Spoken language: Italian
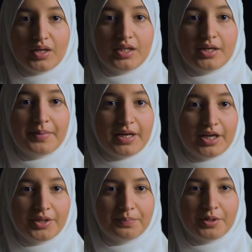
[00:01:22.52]
Gli
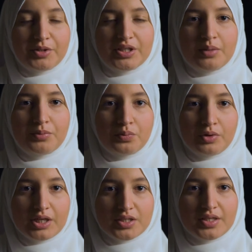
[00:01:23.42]
ebrei, prima della
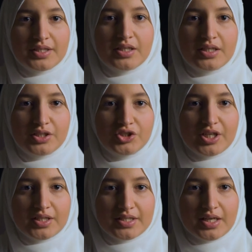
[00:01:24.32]
promulgazione delle leggi
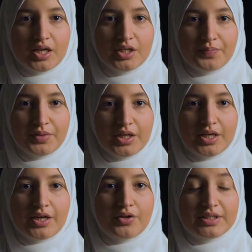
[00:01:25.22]
razziali,
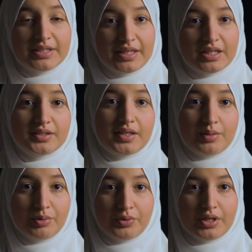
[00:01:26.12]
erano integrati
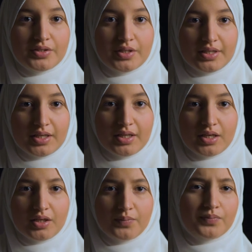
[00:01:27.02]
nella popolazione
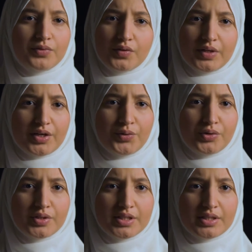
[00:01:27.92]
italiana, non erano
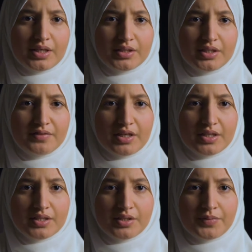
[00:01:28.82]
considerati
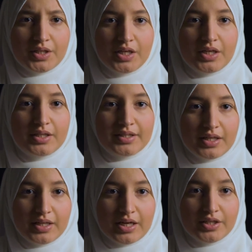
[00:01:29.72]
diversi. Gli
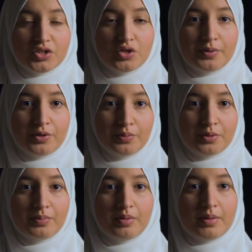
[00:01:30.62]
italiani scoprirono il
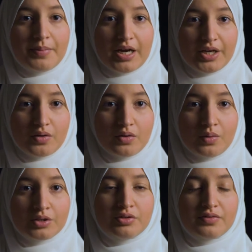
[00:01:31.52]
problema ebraico
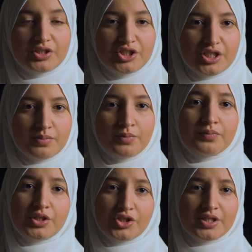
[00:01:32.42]
quando il fascismo
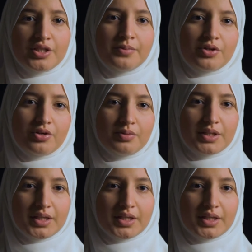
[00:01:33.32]
decise di porlo come